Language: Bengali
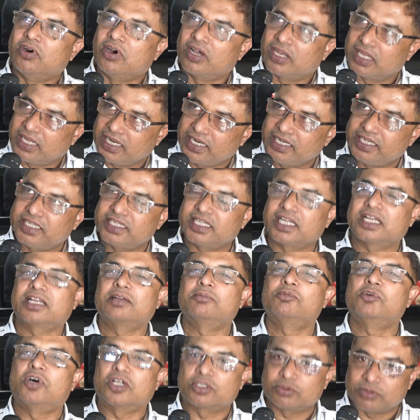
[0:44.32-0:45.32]
অনলাইনে টিকিট
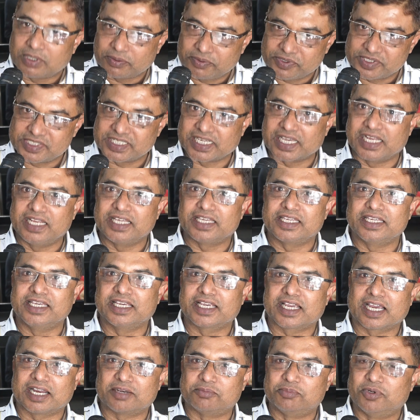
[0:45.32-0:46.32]
নেবো অথবা ফিজিক্যালে গিয়ে
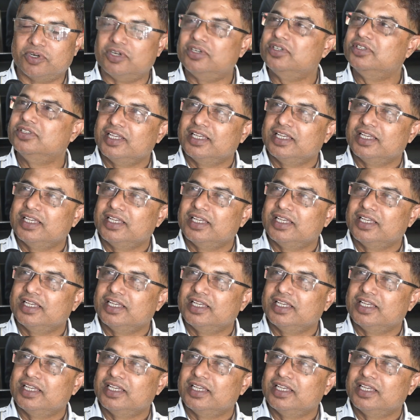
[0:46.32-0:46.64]
কাটবো